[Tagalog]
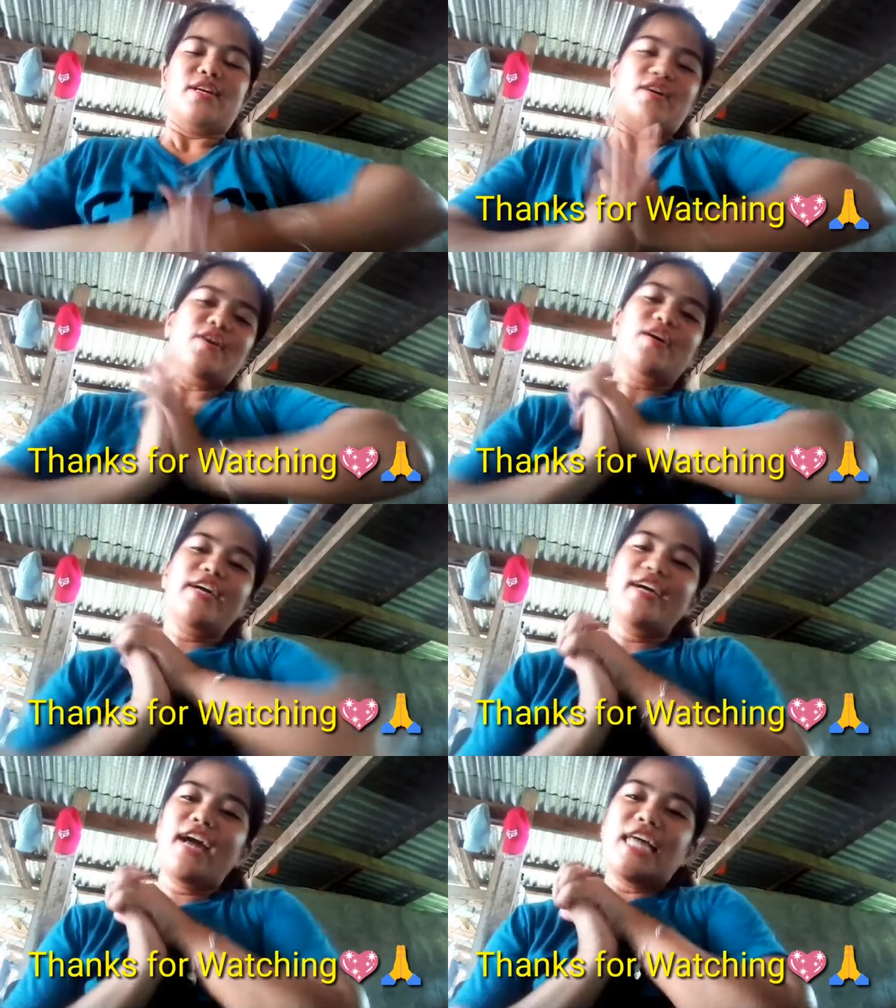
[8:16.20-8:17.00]

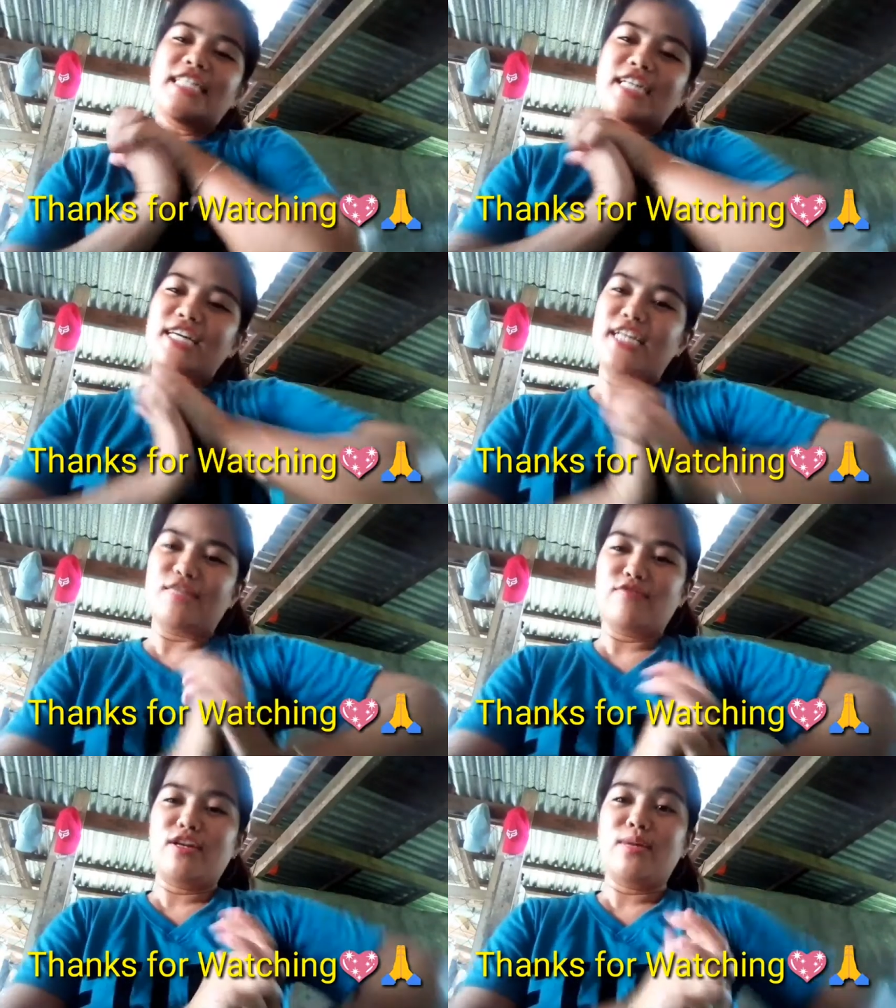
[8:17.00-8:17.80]
Okay guys, hanggang
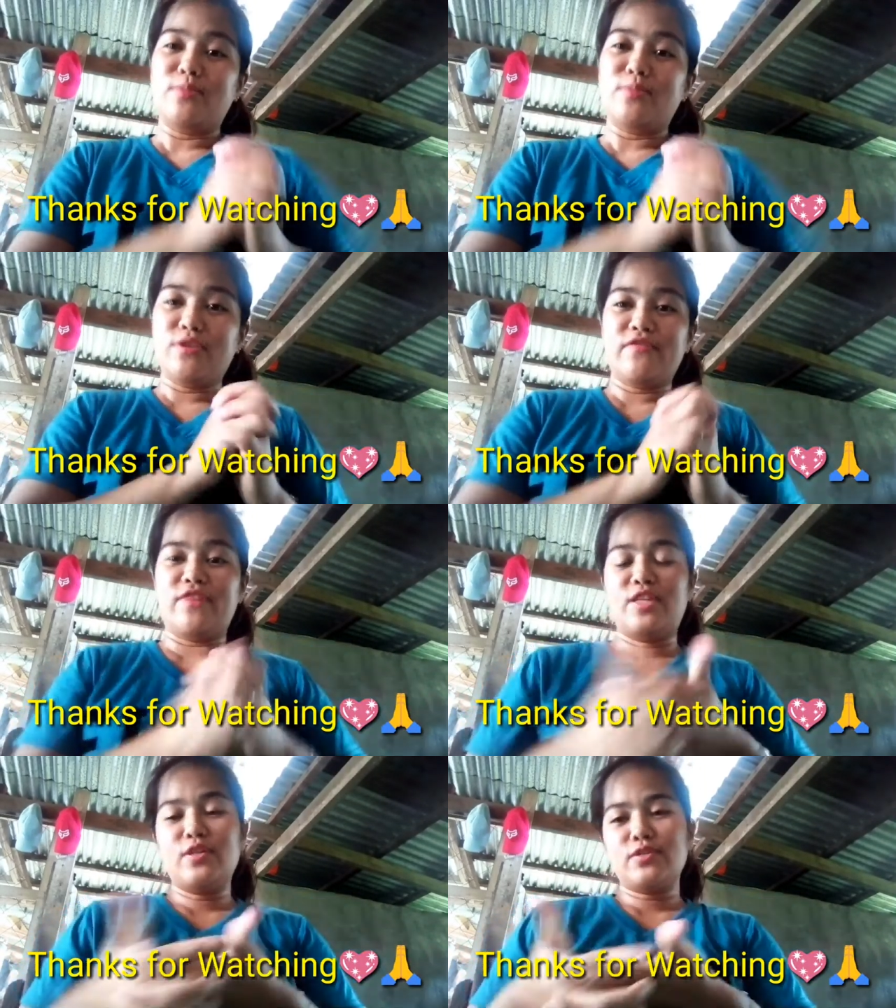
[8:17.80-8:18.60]
dito na lang po yung
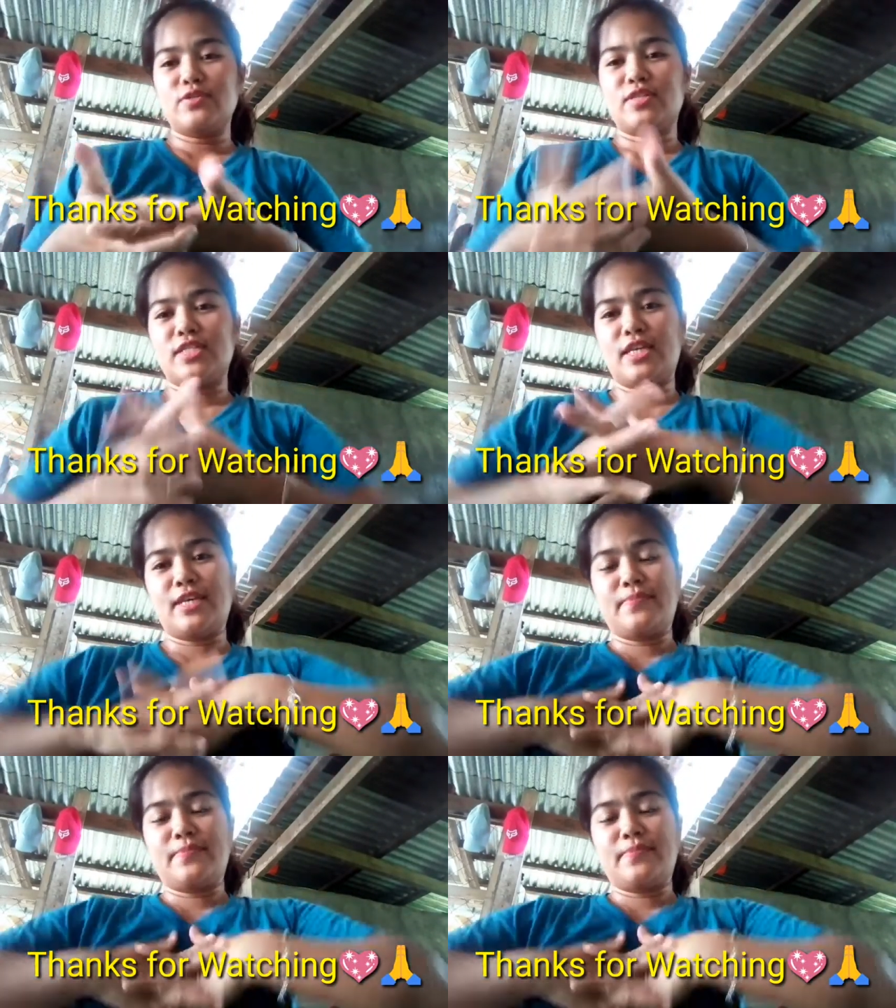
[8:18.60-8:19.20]
video ko kasi